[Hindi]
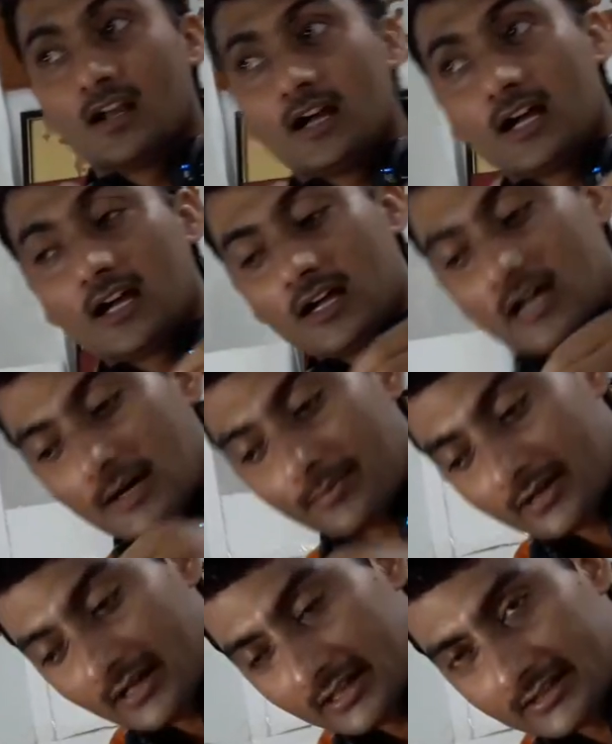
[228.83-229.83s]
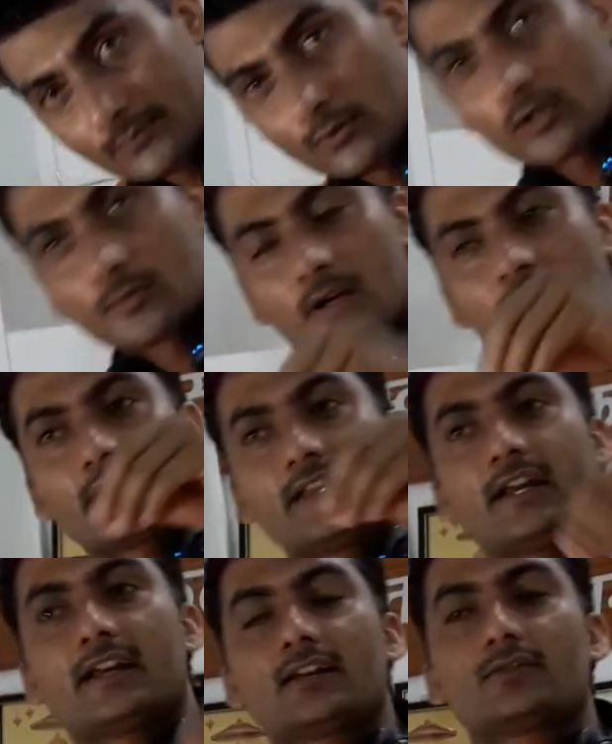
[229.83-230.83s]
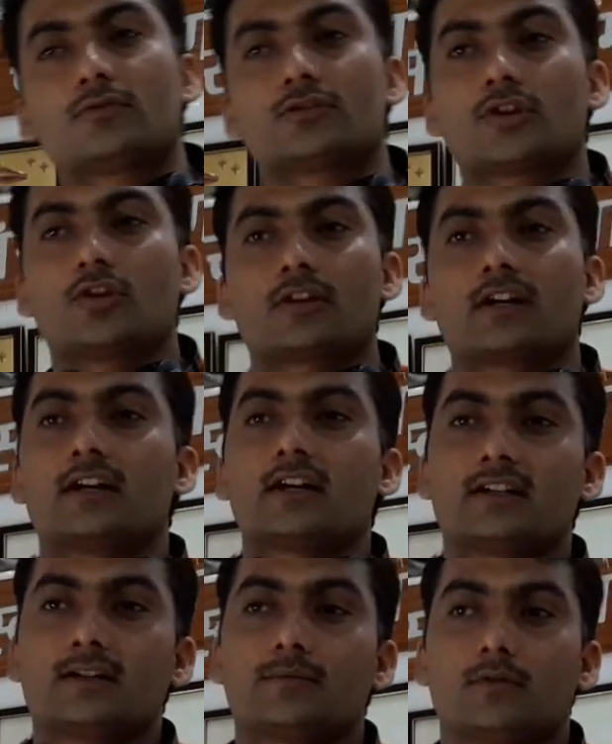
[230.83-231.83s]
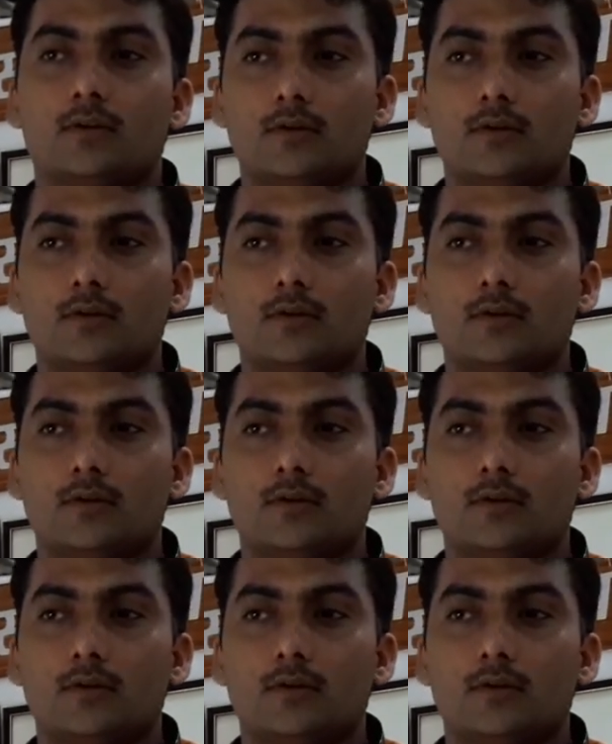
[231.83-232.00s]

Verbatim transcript: आपके यहाँ जब वोट मांगने आएगा तो कुछ और कहेगा जब